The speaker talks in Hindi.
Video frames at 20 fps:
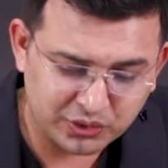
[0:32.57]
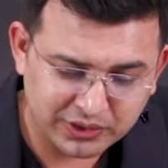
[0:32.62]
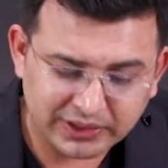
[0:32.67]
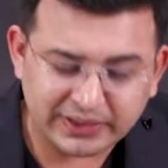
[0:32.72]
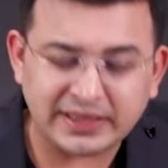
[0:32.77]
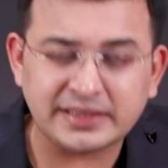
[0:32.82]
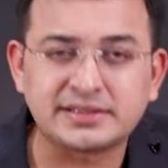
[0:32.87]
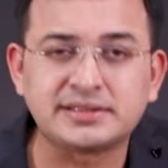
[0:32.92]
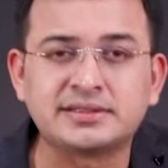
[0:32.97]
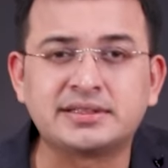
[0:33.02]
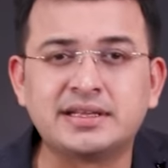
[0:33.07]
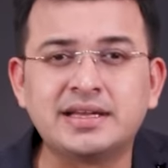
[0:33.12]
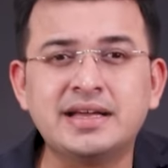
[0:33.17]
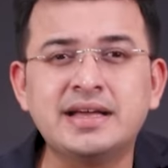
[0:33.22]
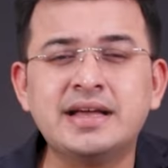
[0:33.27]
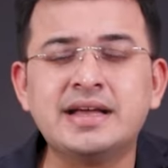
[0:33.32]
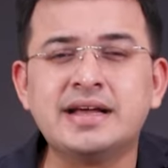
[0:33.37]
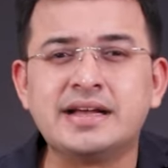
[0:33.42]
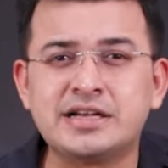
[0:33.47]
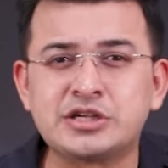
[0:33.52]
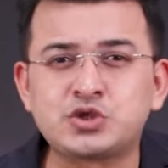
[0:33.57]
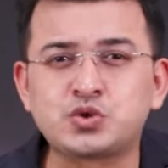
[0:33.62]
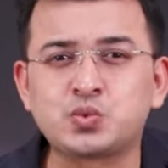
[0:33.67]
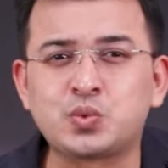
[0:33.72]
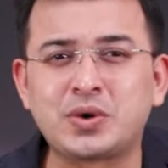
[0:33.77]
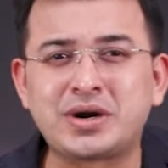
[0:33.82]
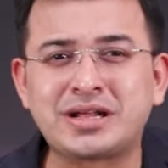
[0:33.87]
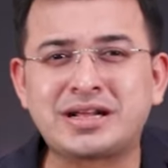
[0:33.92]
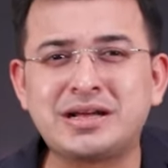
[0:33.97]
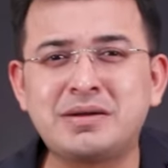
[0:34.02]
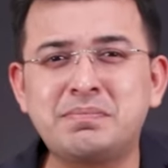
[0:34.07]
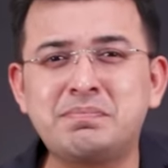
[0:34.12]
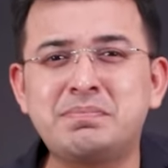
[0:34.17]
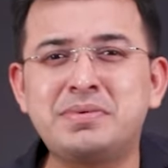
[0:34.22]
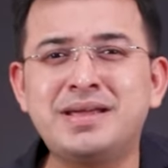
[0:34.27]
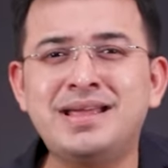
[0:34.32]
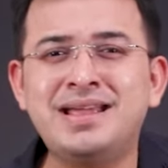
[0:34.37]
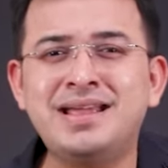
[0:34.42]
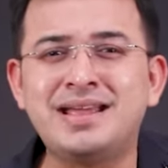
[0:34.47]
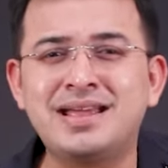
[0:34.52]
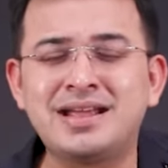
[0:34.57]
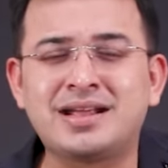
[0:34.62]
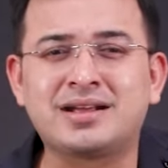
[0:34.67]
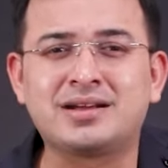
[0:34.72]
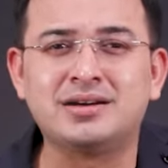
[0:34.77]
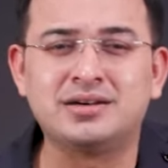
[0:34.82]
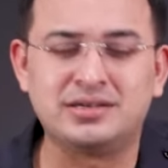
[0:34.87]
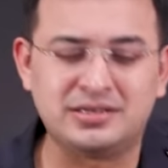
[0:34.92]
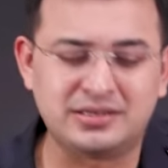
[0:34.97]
चोकर कहते थे इस वर्ल्ड कप में एक